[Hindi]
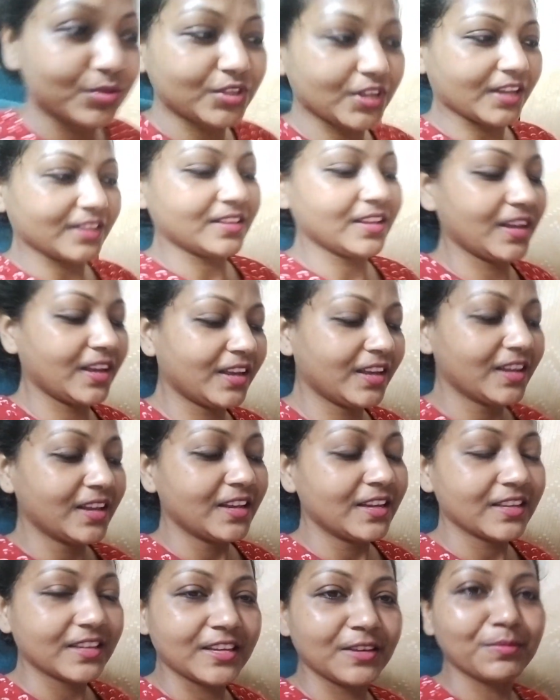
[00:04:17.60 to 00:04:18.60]
हो जाता है
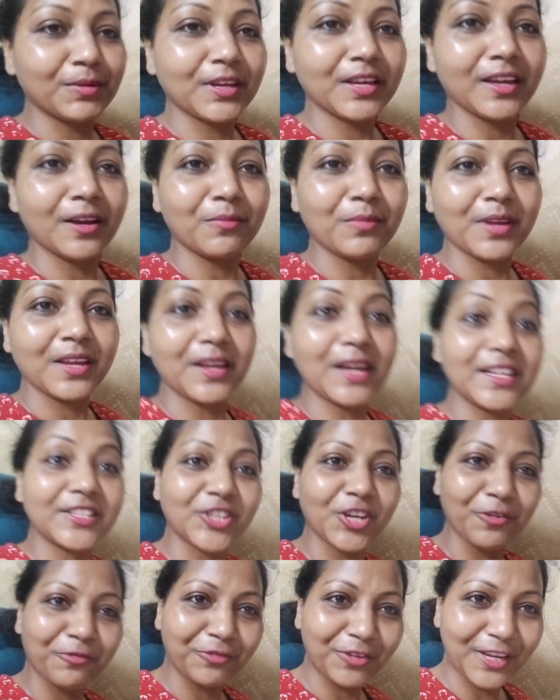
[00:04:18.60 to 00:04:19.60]
कि भाई हमें
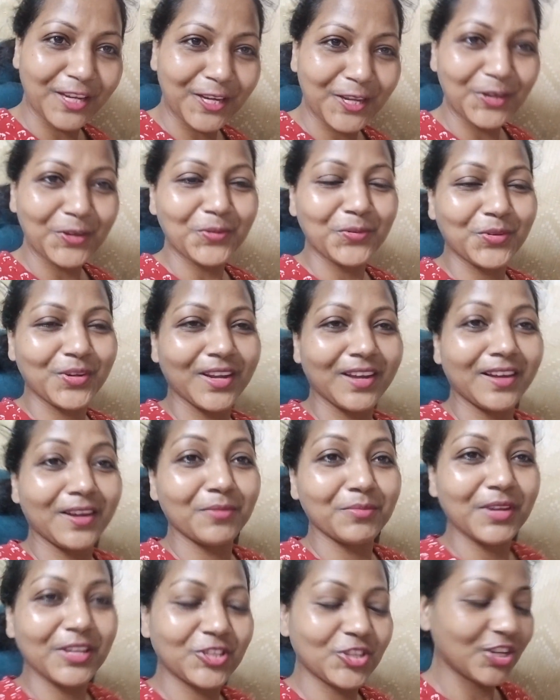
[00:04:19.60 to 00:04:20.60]
अच्छा फील नहीं हो रहा
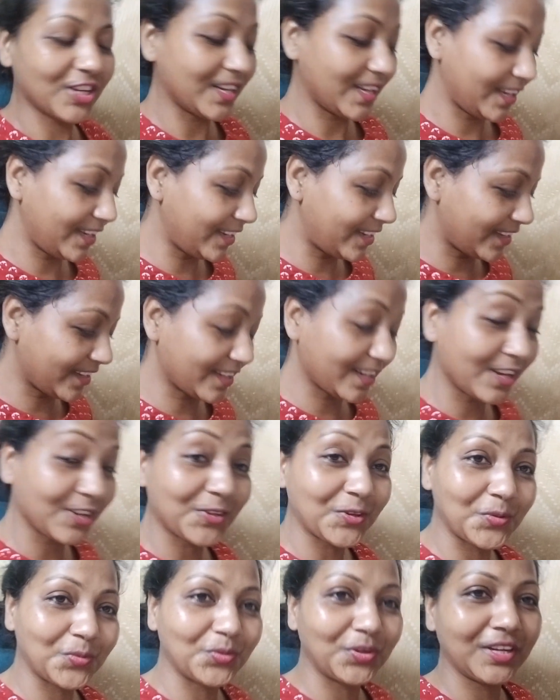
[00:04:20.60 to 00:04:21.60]
हमें अच्छा नहीं लग रहा
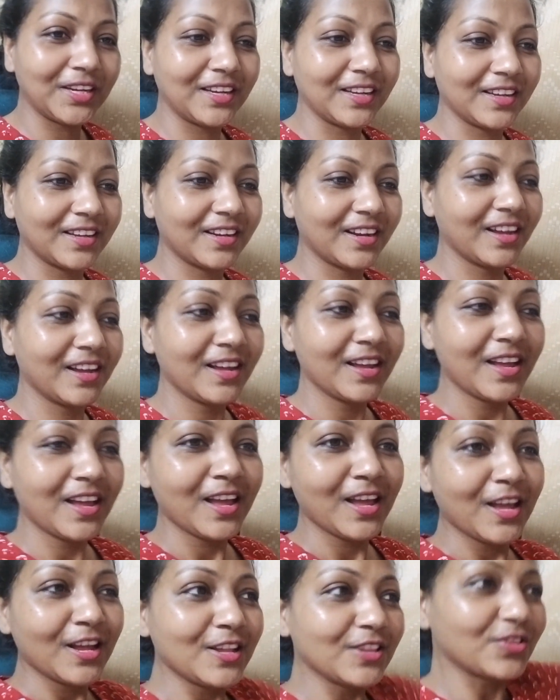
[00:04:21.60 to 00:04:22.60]
क्यों नहीं लग रहा
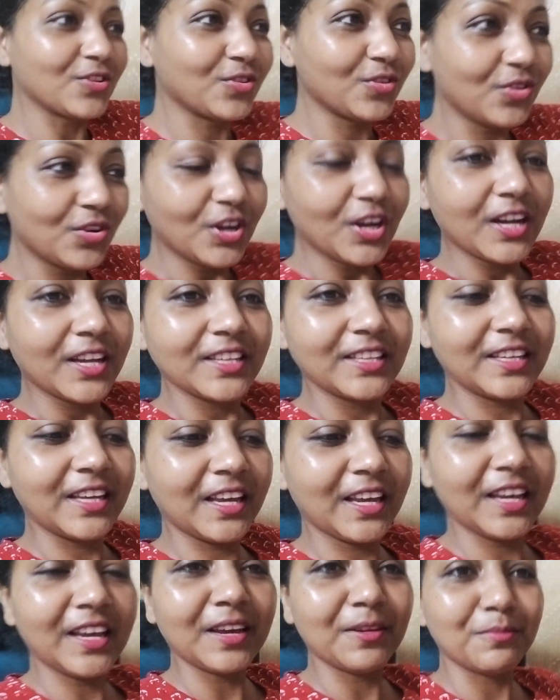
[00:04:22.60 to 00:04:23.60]
तो
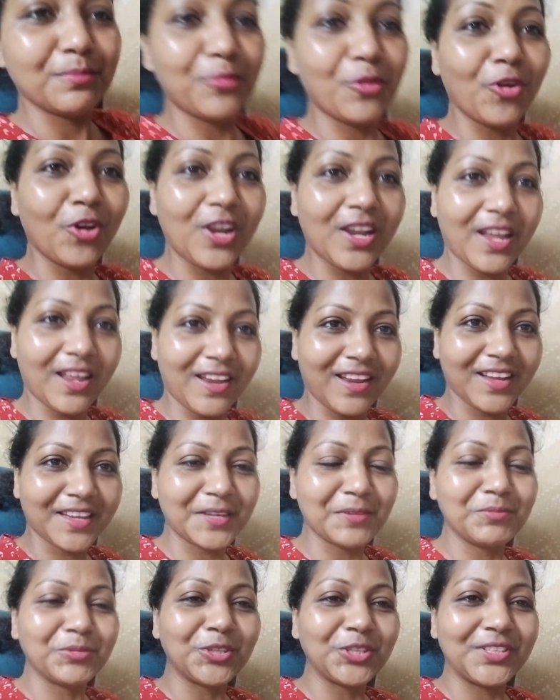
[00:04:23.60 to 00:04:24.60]
ये बॉल ला ला
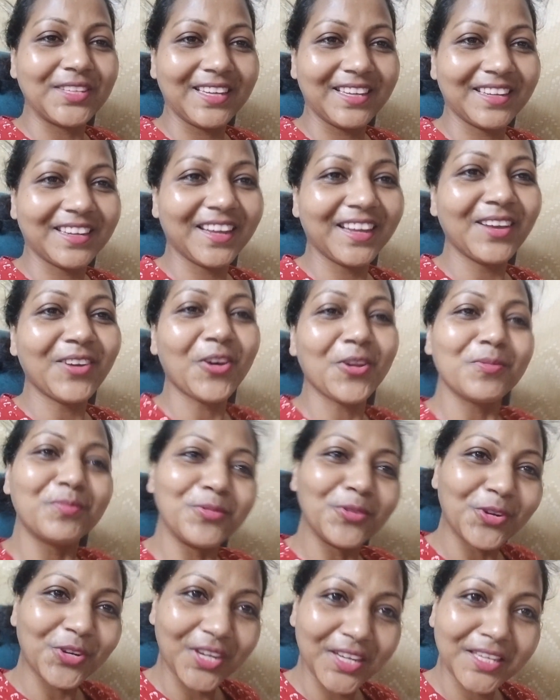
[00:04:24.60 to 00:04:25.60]
के मुझे दे रहा है और
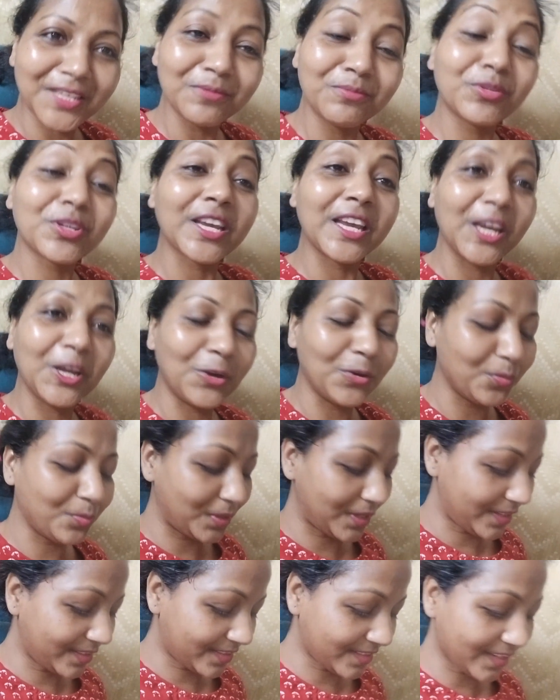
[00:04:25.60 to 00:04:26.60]
बोल रहा है कि खेलो
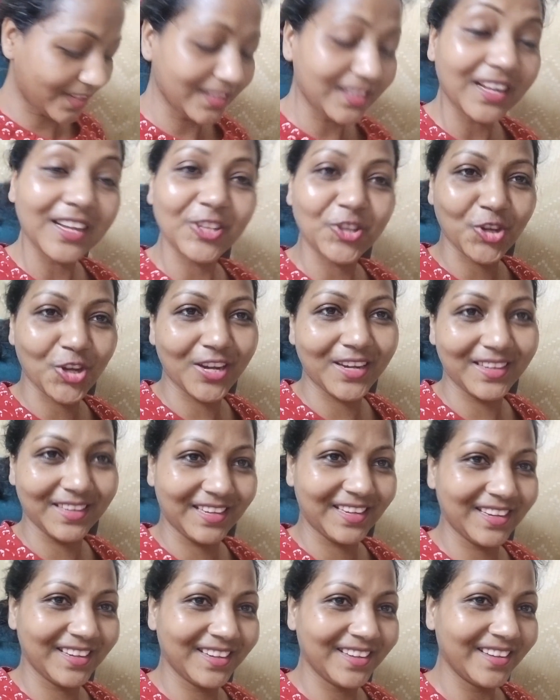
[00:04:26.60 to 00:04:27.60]
मेरे साथ अच्छा
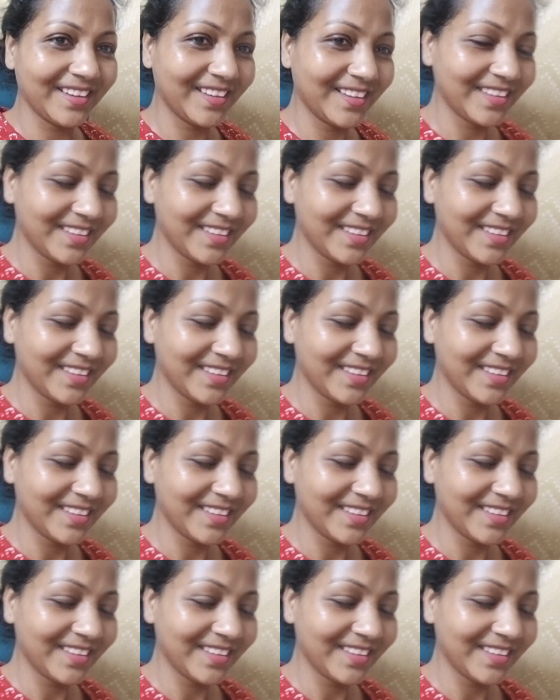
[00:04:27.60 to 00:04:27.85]
लगेगा